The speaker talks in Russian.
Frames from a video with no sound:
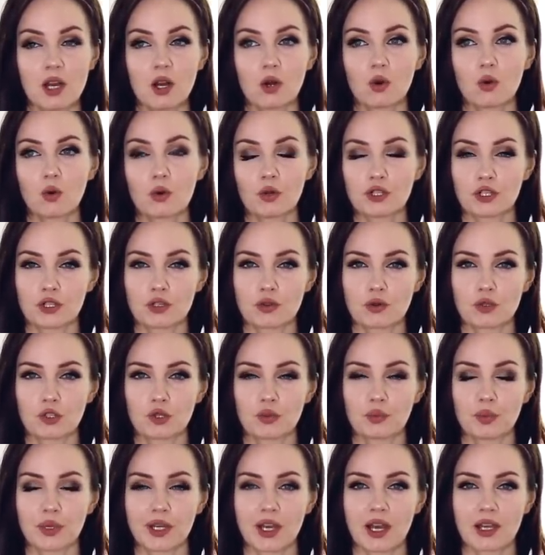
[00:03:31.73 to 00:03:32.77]
Очень-очень
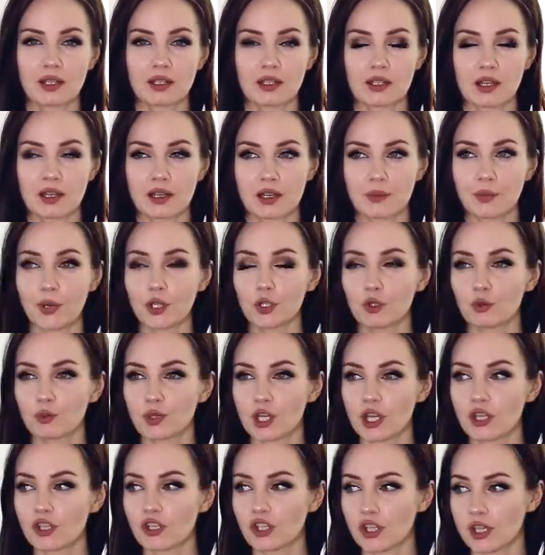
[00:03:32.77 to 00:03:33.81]
приятный аромат. У
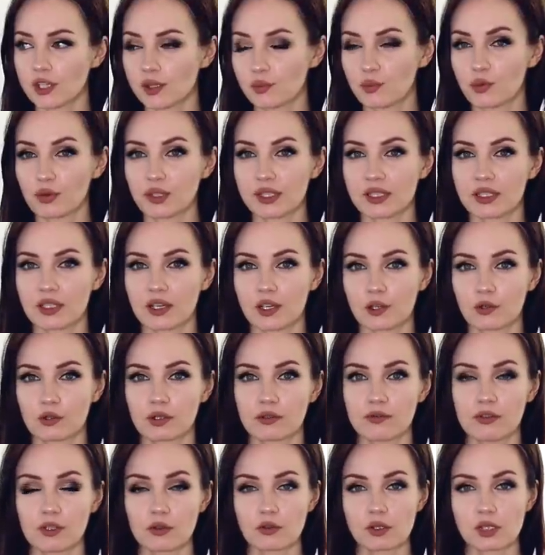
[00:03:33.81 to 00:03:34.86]
меня сейчас после
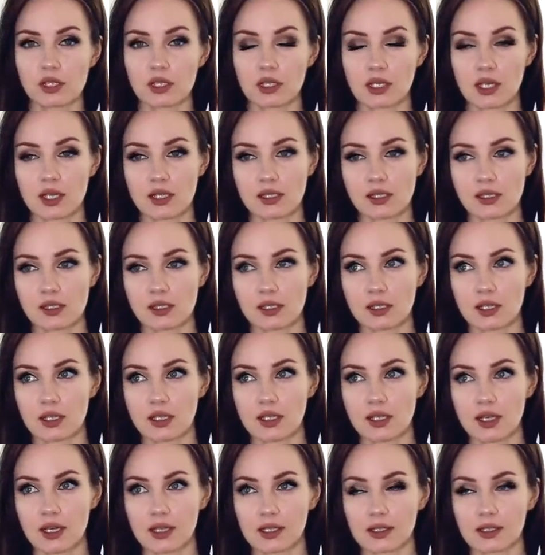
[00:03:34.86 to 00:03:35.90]
коронавируса есть
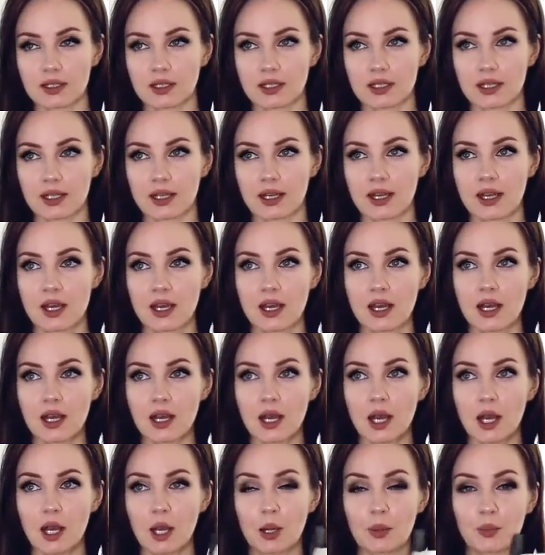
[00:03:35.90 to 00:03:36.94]
некоторые
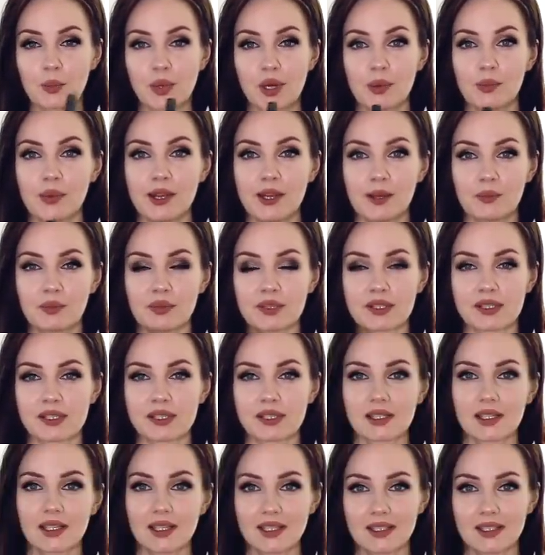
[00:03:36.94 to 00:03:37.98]
проблемы
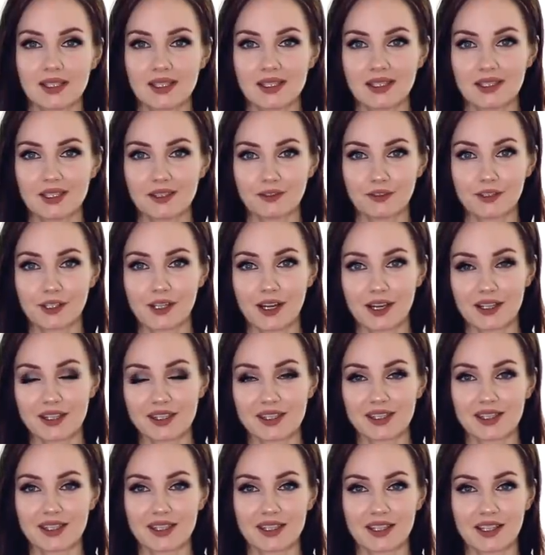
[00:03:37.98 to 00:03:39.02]
с
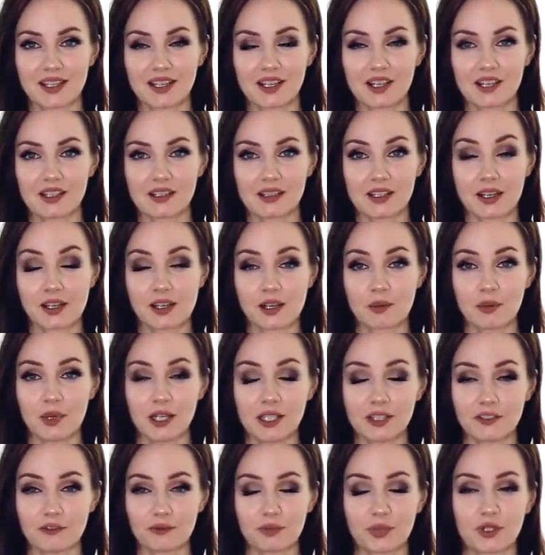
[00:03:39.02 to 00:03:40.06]
идентификацией
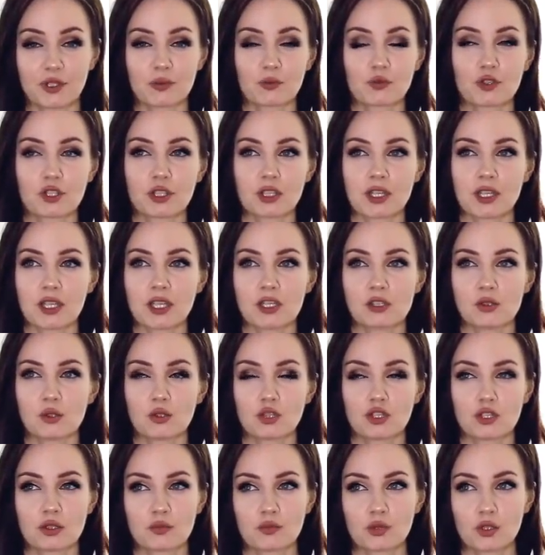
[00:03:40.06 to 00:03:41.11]
ароматов, потому что есть
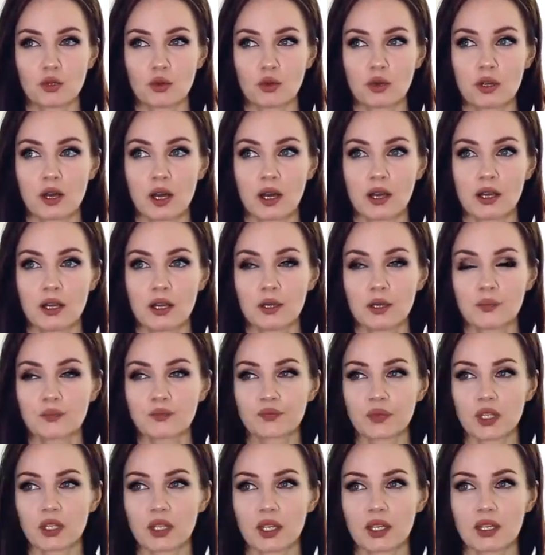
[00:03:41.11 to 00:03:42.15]
очень много
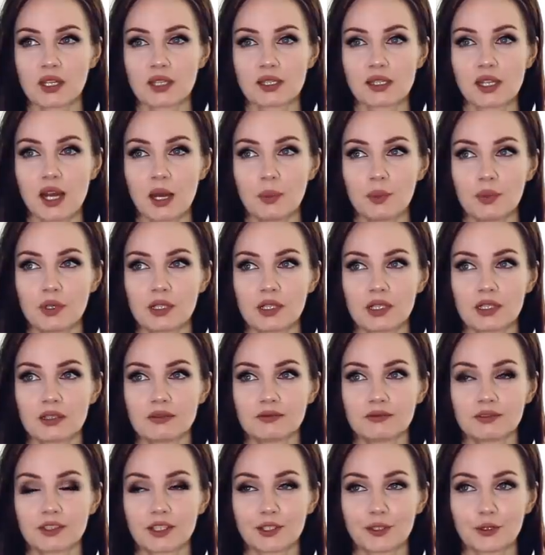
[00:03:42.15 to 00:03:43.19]
таких запахов,
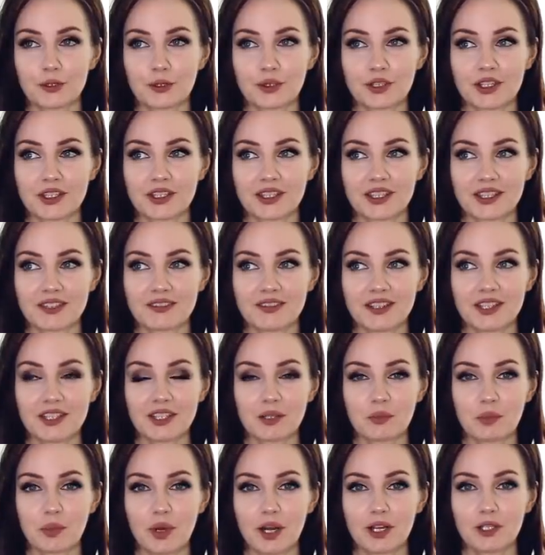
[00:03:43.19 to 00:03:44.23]
которые откровенно
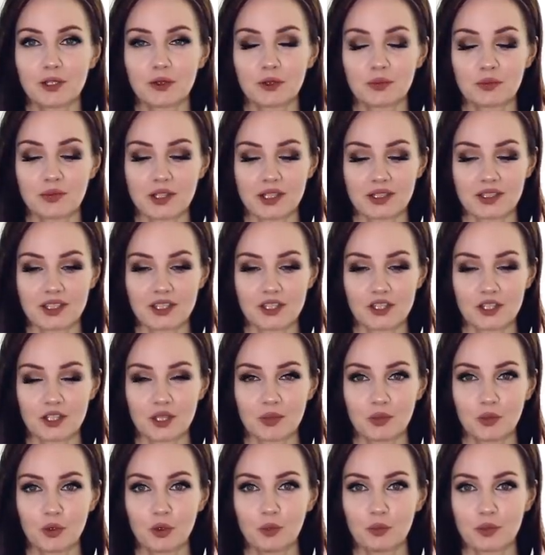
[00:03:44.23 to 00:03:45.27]
пахнут мне, даже не
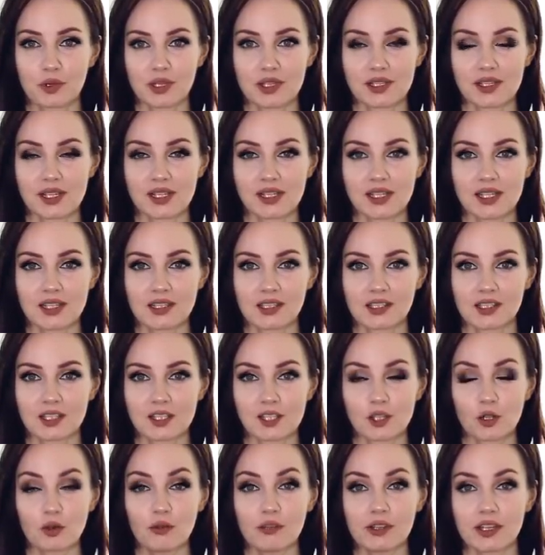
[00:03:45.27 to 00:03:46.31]
буду произносить это
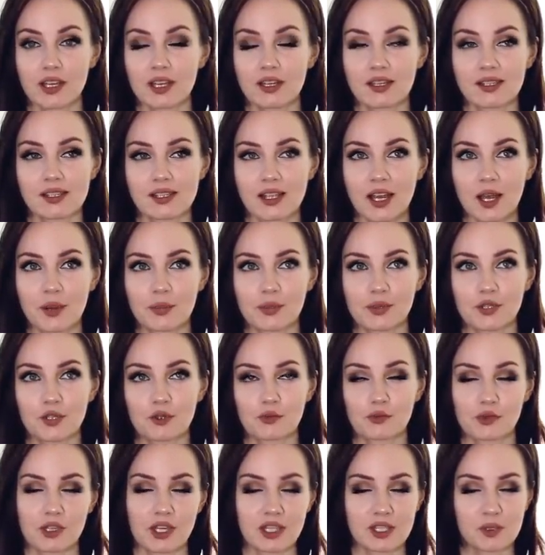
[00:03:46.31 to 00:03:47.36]
слово, я не знаю
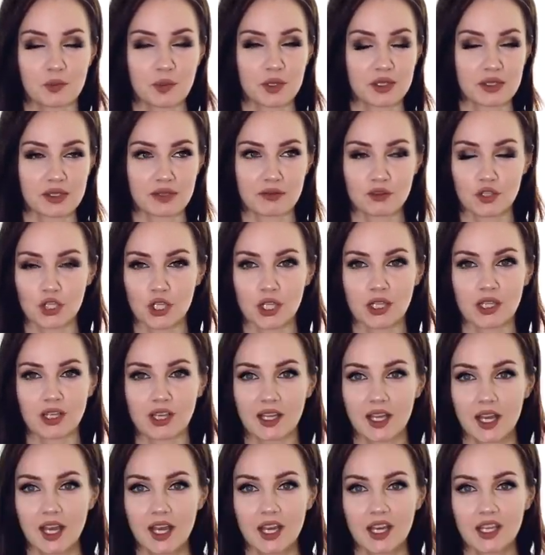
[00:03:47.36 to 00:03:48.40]
почему, я теперь совершенно
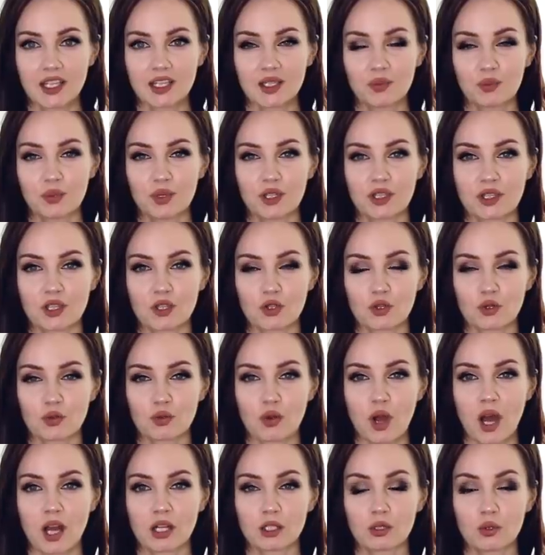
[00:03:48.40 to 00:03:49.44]
не переношу
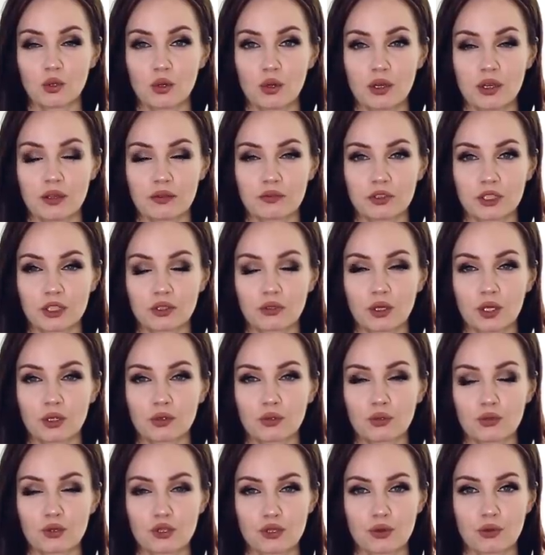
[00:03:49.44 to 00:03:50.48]
алоэ, вот эту
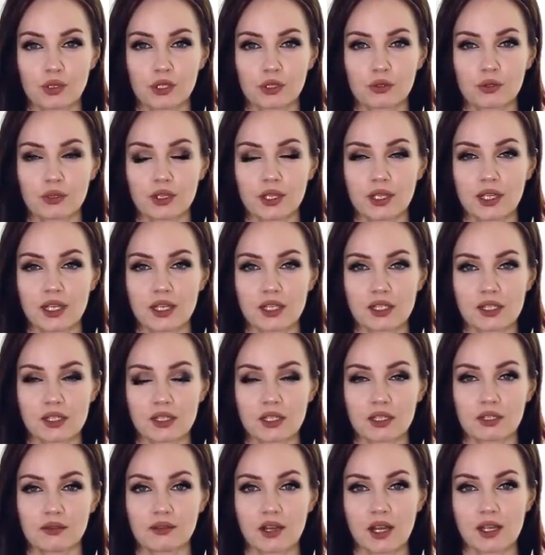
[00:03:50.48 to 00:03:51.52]
отдушку, которая есть
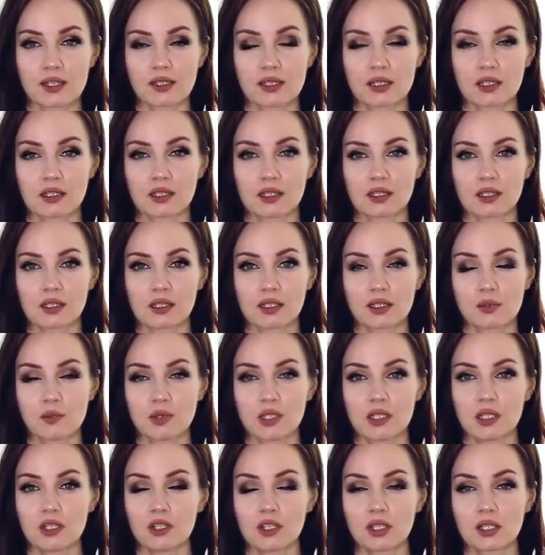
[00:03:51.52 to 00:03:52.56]
в разных э,
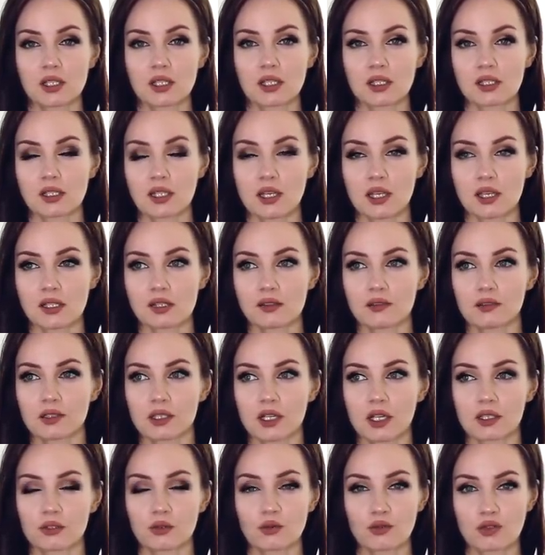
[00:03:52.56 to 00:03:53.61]
косметических средствах,
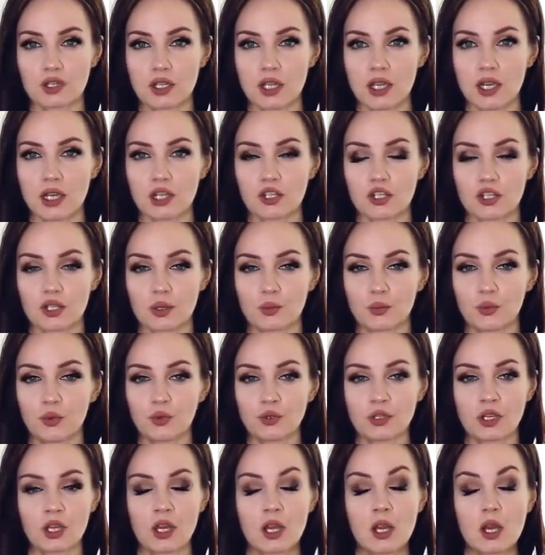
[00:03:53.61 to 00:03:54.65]
как душ-гели,
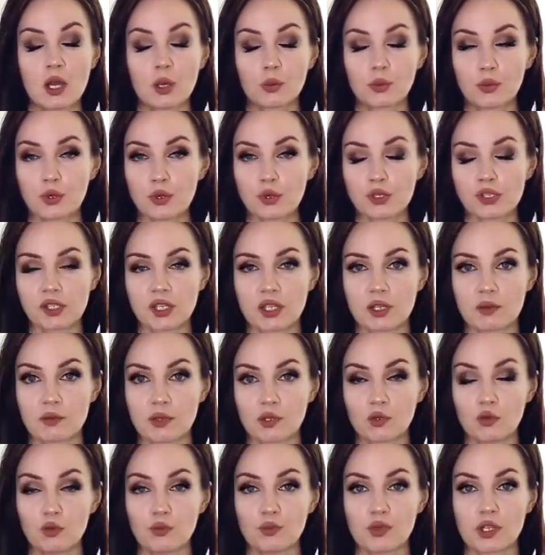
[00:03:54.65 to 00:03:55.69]
шампуни, просто не
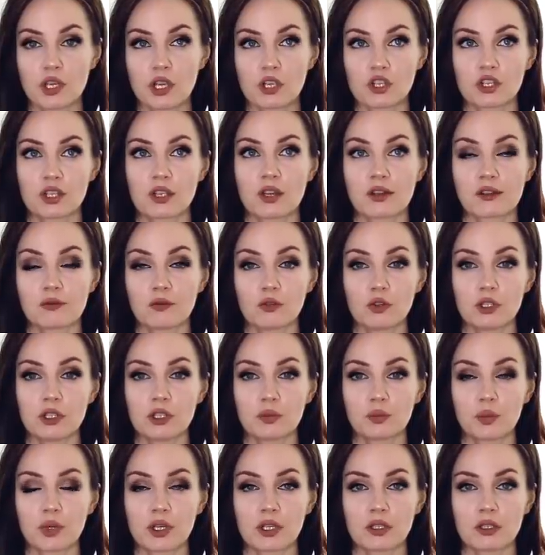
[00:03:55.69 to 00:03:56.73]
могу, у меня аж до рвоты,
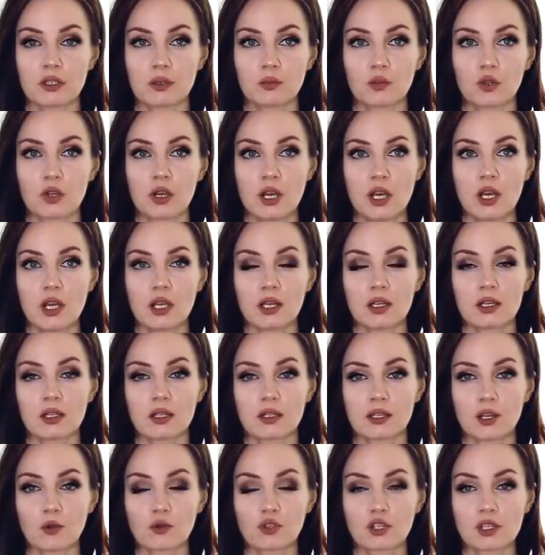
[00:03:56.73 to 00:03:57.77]
поэтому э,
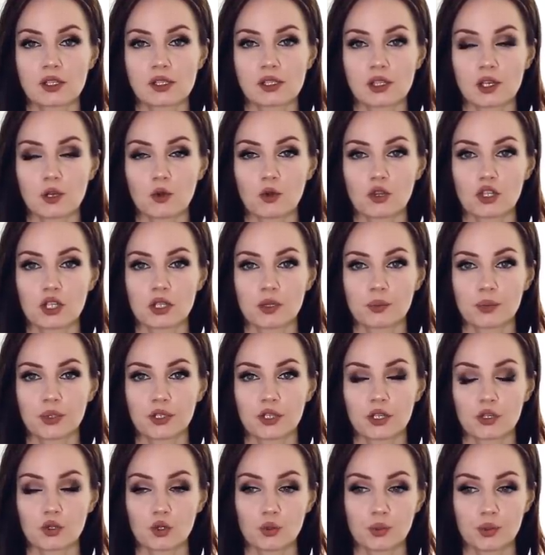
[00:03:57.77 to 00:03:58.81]
я очень осторожно
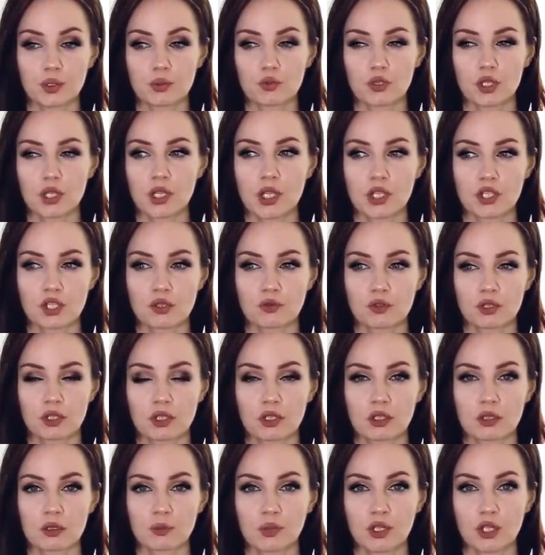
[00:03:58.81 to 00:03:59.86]
подхожу, потому что даже вот
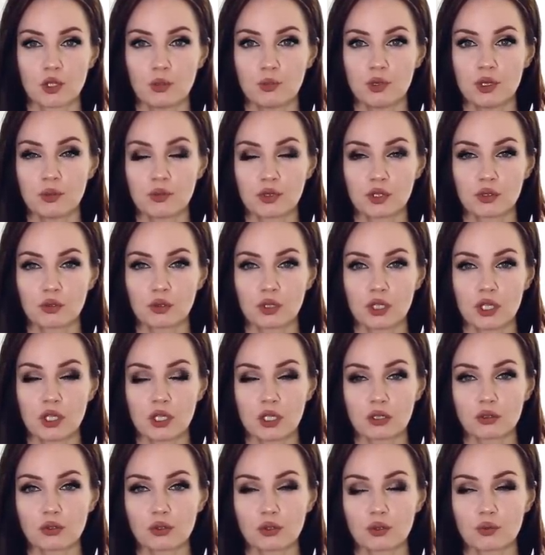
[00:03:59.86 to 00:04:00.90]
э, мои любимые духи,
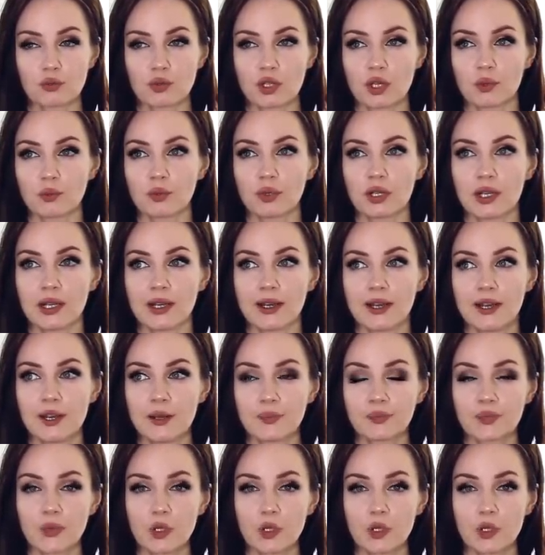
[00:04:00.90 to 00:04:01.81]
которые у меня были, ну,